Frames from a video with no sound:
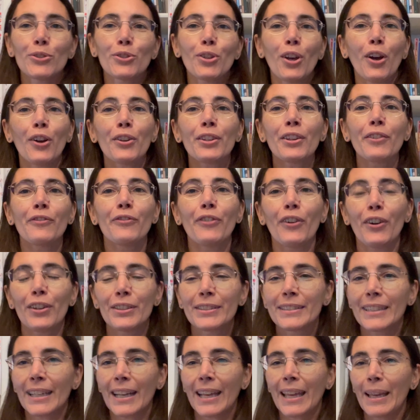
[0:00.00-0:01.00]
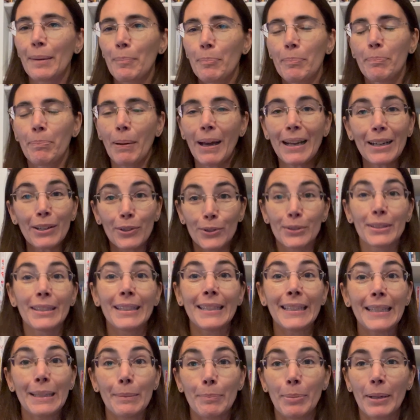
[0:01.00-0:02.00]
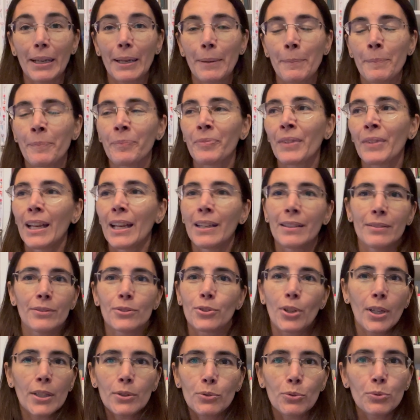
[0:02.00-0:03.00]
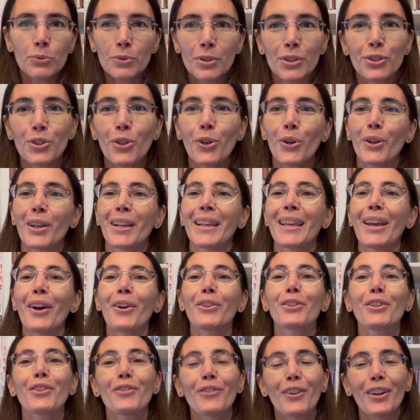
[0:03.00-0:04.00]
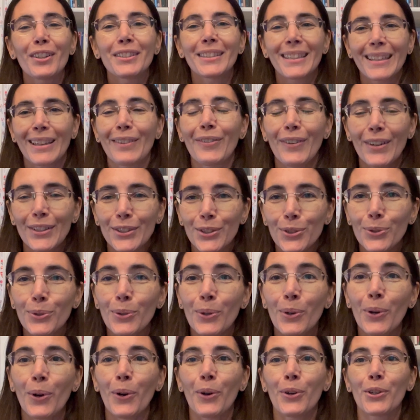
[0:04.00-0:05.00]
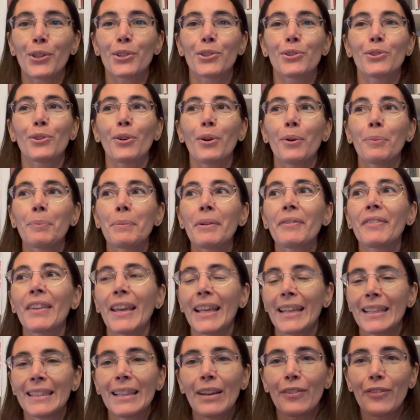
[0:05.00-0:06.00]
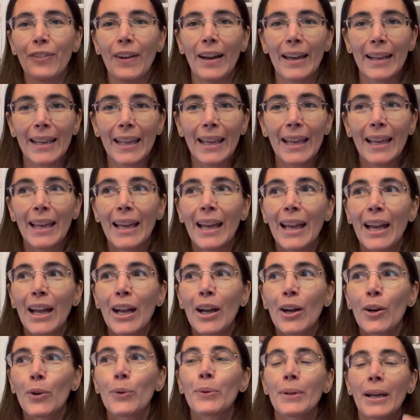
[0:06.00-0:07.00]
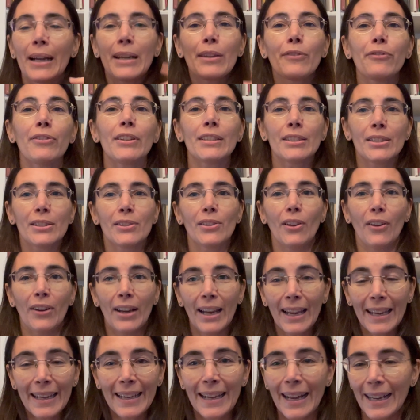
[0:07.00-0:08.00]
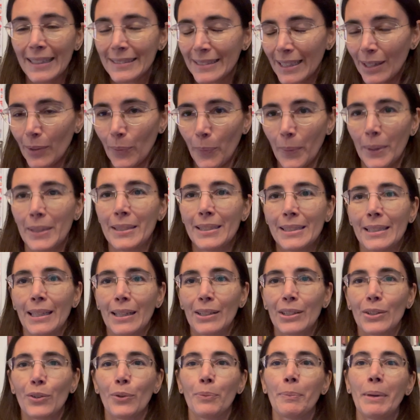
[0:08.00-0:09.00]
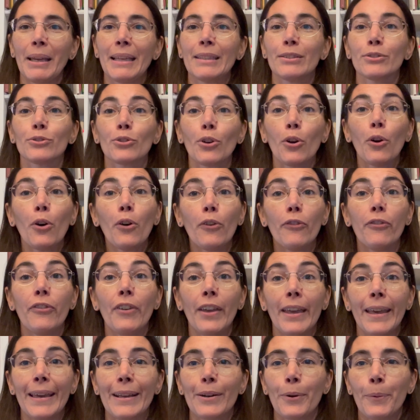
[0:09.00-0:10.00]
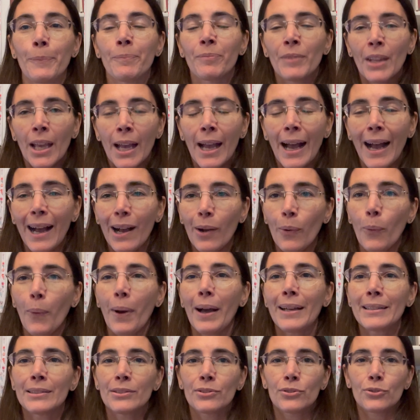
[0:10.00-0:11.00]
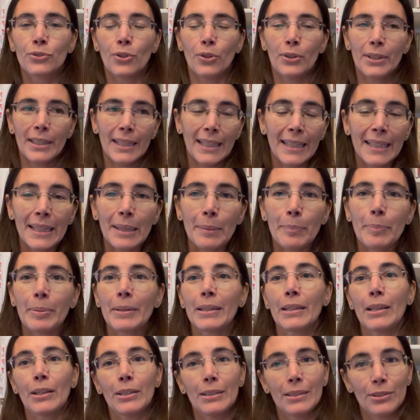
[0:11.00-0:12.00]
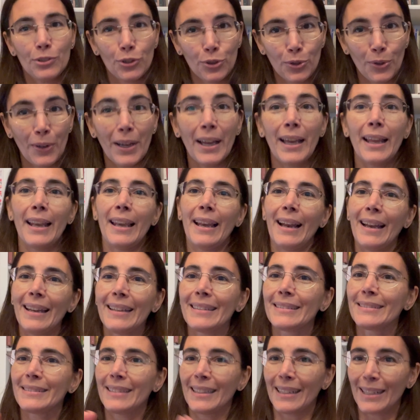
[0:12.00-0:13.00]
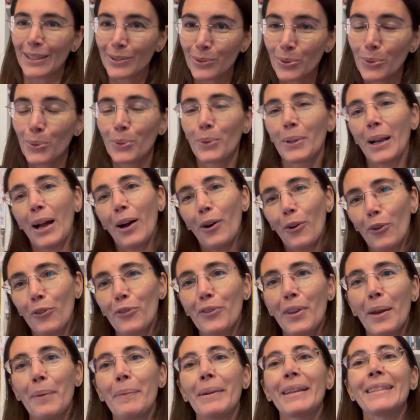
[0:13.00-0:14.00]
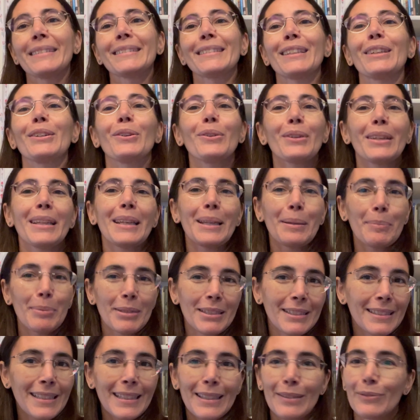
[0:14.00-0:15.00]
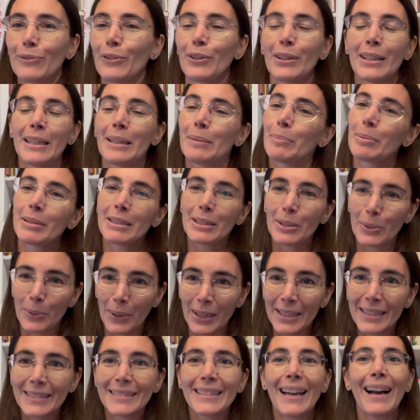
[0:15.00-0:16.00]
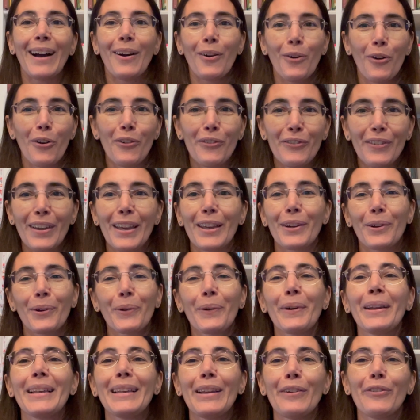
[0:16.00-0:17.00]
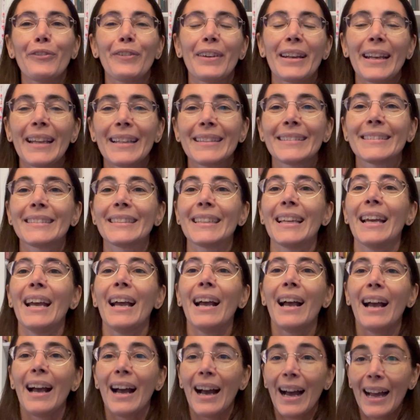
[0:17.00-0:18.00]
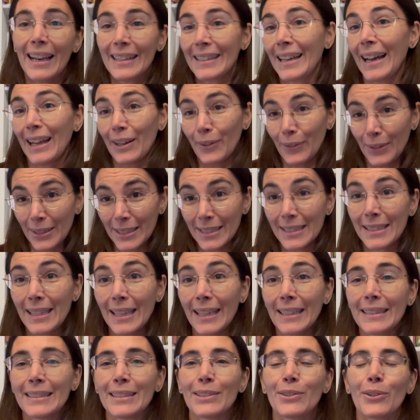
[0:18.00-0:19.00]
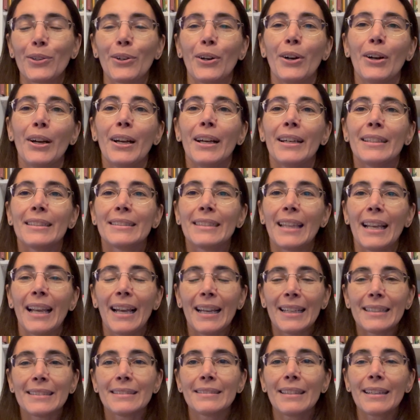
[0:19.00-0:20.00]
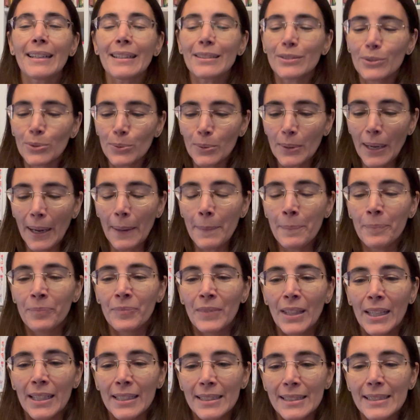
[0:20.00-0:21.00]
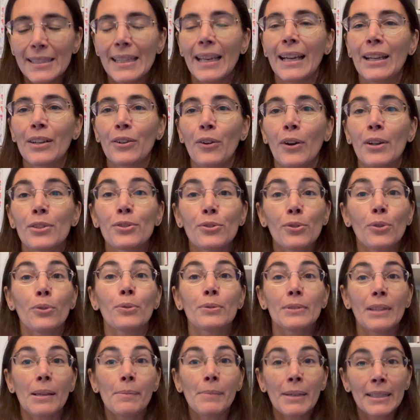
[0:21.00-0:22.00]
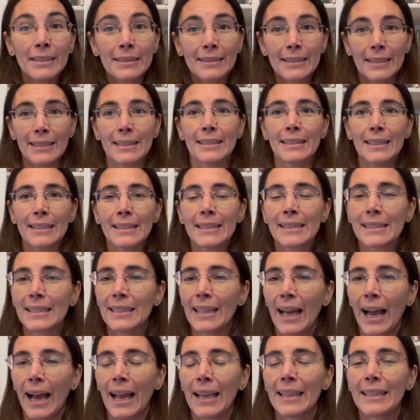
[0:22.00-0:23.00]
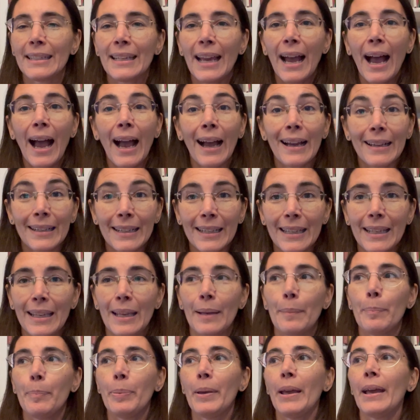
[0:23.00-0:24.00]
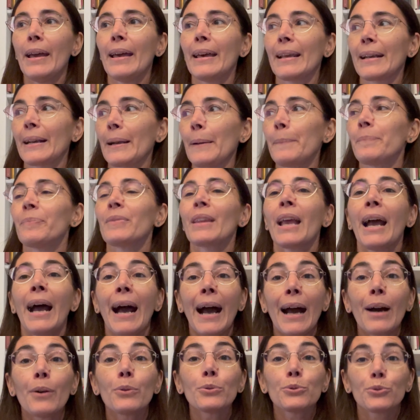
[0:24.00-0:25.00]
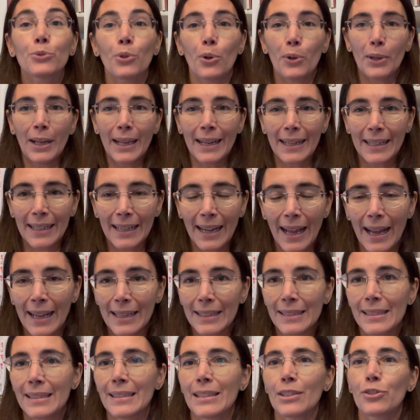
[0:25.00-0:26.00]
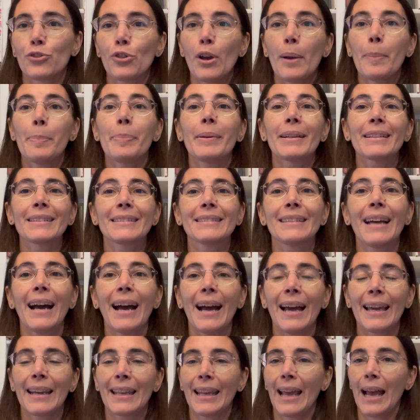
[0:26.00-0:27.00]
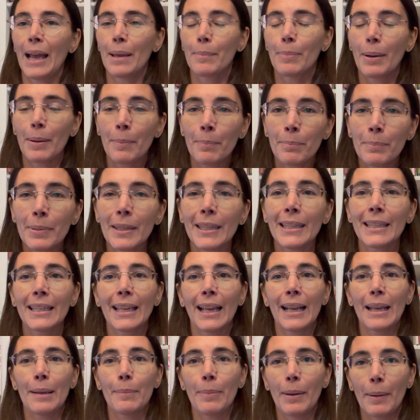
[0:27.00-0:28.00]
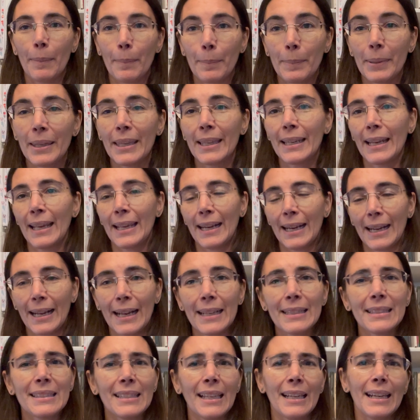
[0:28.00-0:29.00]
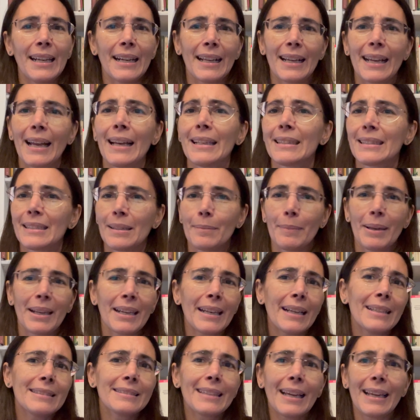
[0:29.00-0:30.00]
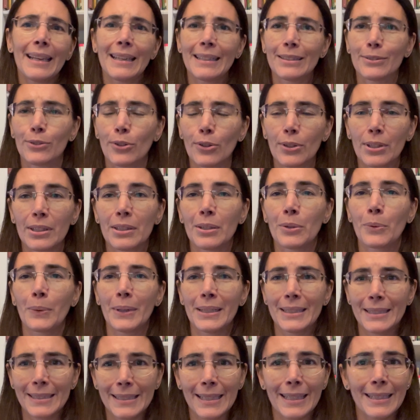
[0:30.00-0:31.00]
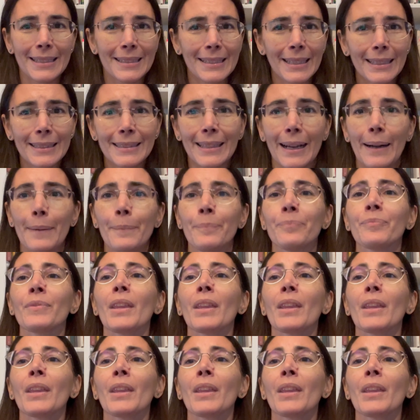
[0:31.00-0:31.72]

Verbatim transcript: Cioè ogni volta che parlo di libri, cioè tutti i giorni, ogni volta che faccio un corso, mi viene da fare una riflessione legata a questo argomento, ovvero a quanto i libri cioè la letteratura, ovviamente non i libri schifo, i libri di qualità, ovvero quelli afferenti al canone estetico della letteratura, siano assolutamente essenziali anche per autonarrarsi, cioè per dare ai bambini, alle bambine, ai ragazzi, e alle ragazze, ma in realtà ai lettori di qualsiasi età,